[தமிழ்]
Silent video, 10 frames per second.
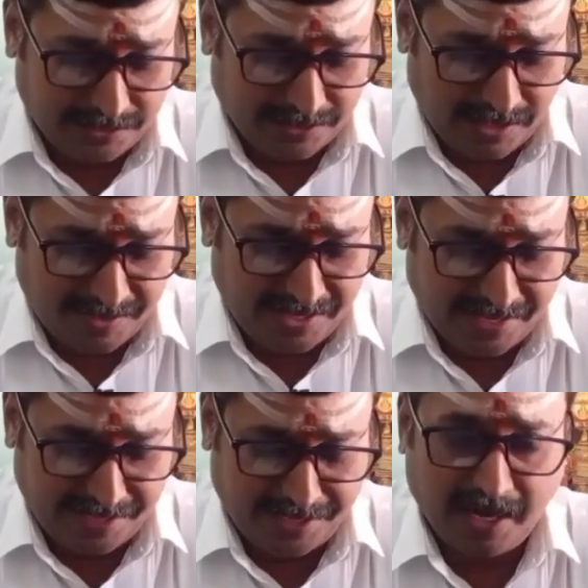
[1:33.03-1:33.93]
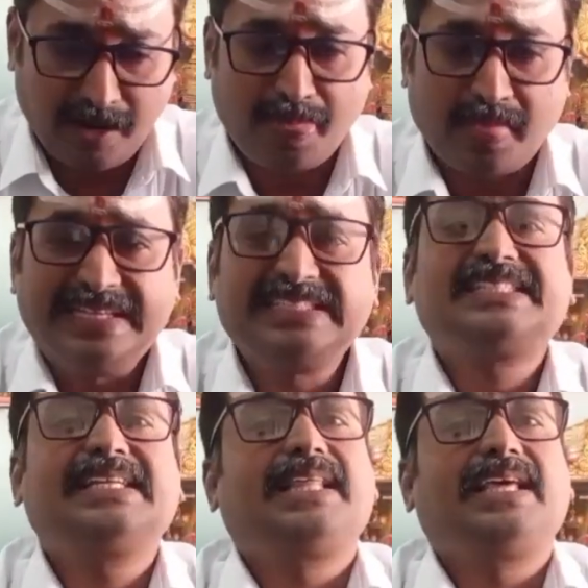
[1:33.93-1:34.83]
அடுத்து என்ன அப்படின்னு கேட்டிங்கன்னா
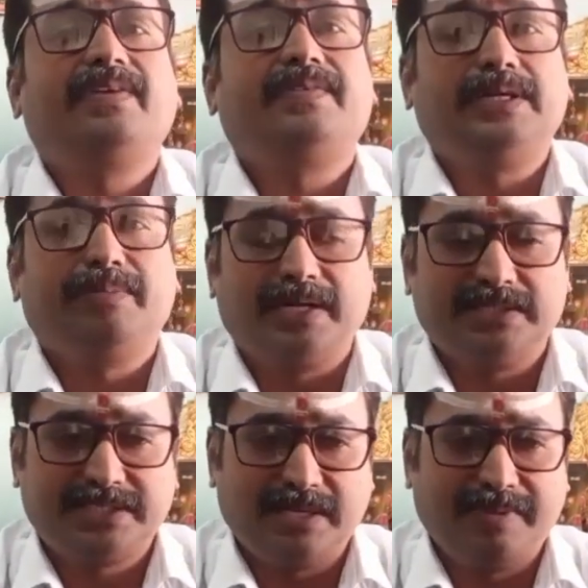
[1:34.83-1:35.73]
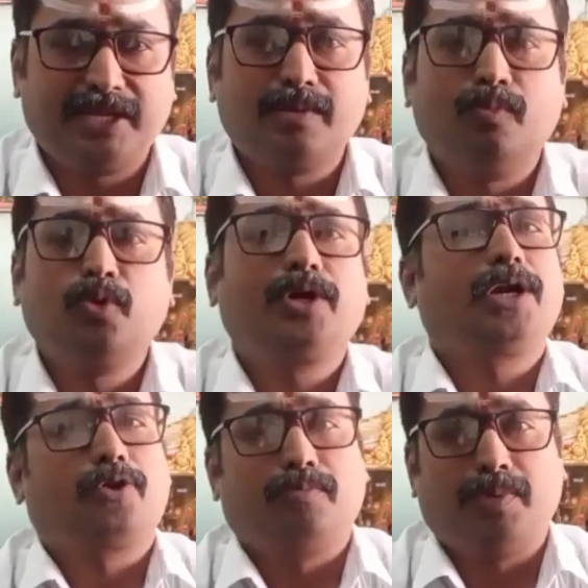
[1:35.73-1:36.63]
இஷ்ட தெய்வ வழிபாடு சில பேருக்கு
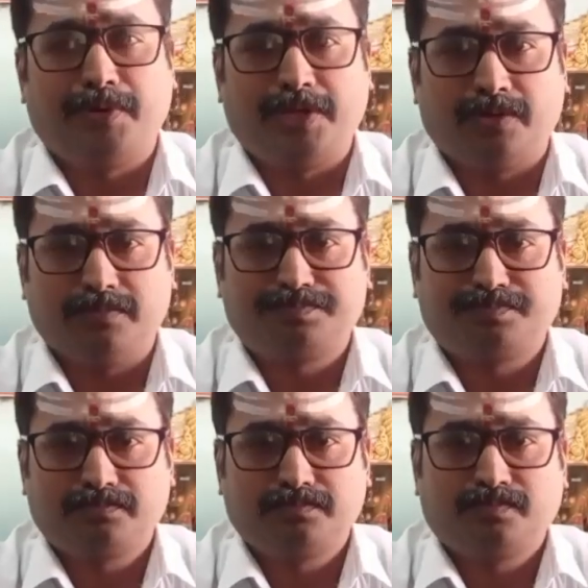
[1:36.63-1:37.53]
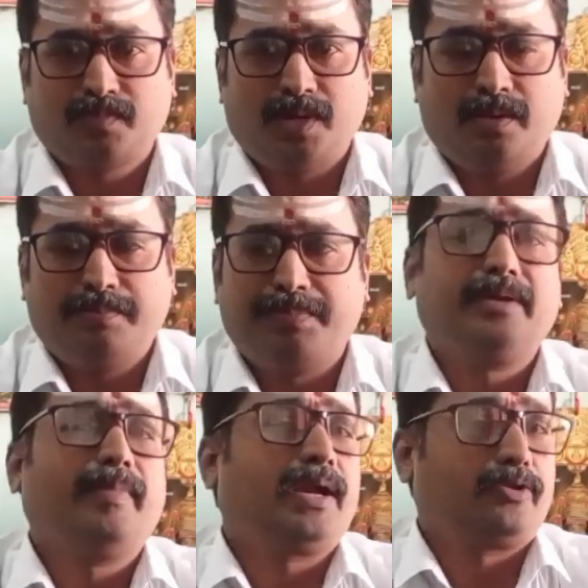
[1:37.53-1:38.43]
முருகனை ரொம்ப பிடிக்கும்
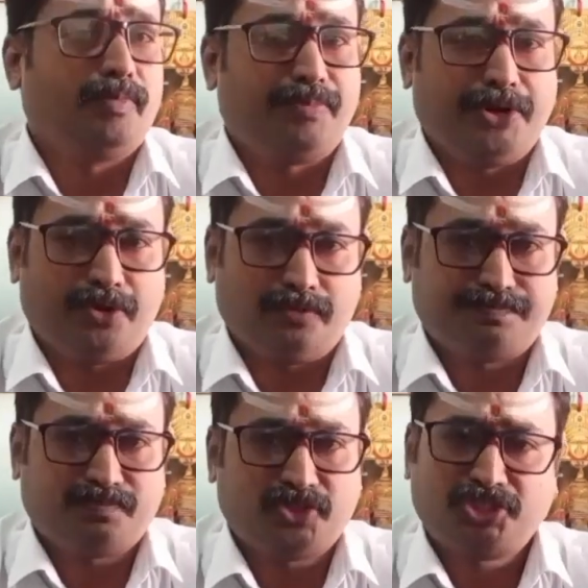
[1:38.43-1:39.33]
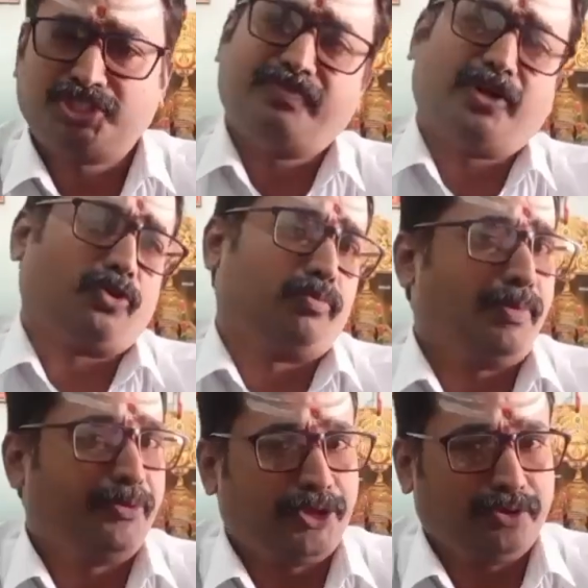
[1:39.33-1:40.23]
பெருமாளை ரொம்ப பிடிக்கும் சிவனை
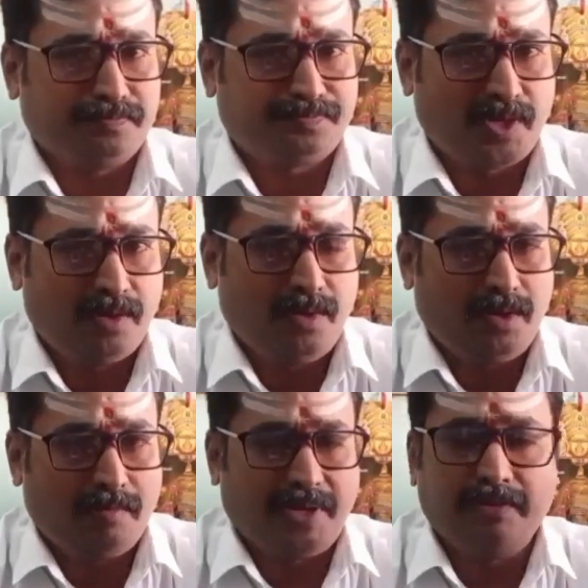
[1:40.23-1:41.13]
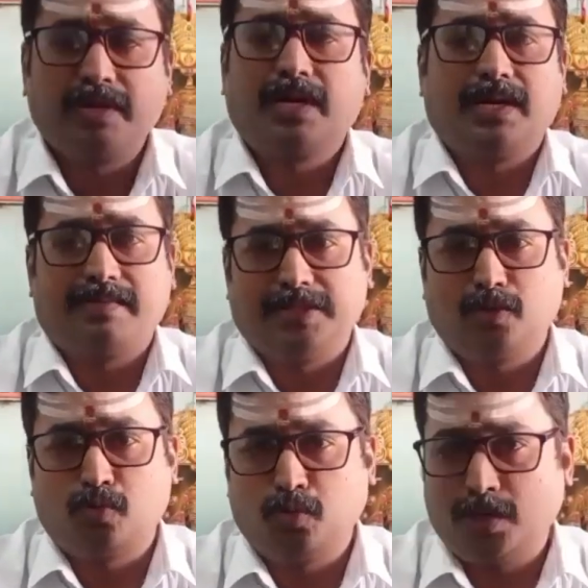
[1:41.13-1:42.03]
ரொம்ப பிடிக்கும் இப்போ இவங்கெல்லாம்
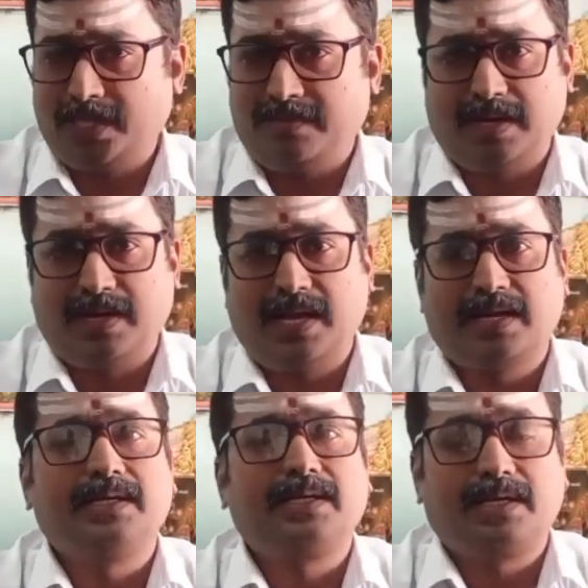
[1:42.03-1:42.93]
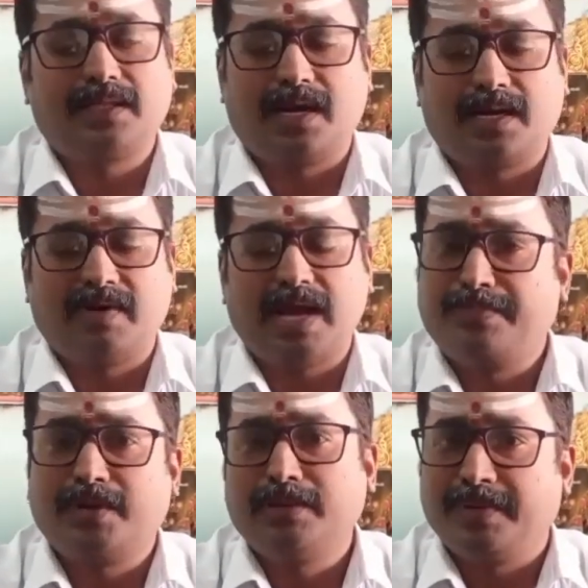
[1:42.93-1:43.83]
வந்து குலதெய்வங்களாக இருக்கிறதுக்கான
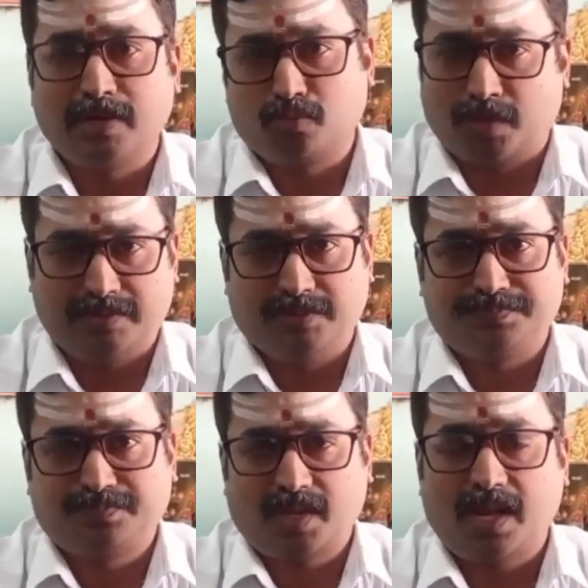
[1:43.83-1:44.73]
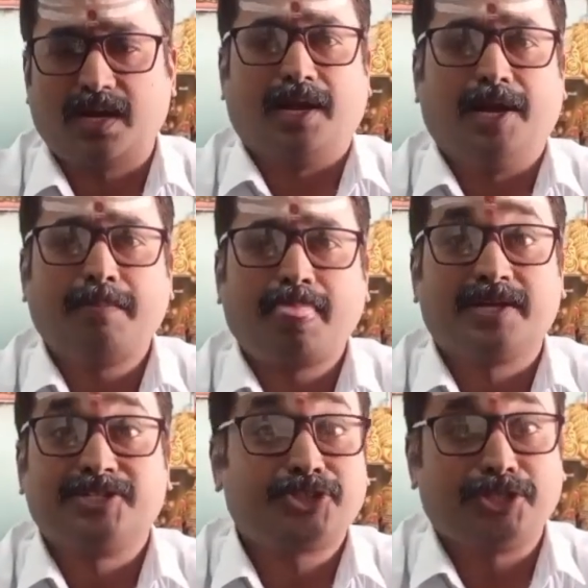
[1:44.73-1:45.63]
வாய்ப்புகள் மிக குறைவு ஆனால்
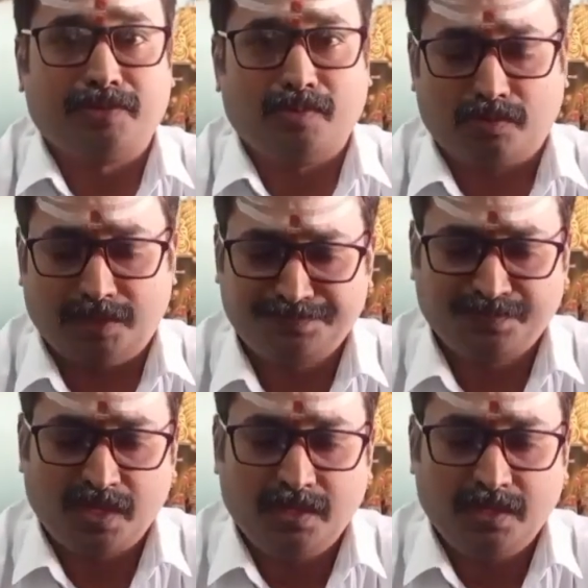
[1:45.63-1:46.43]
இஷ்ட தெய்வங்க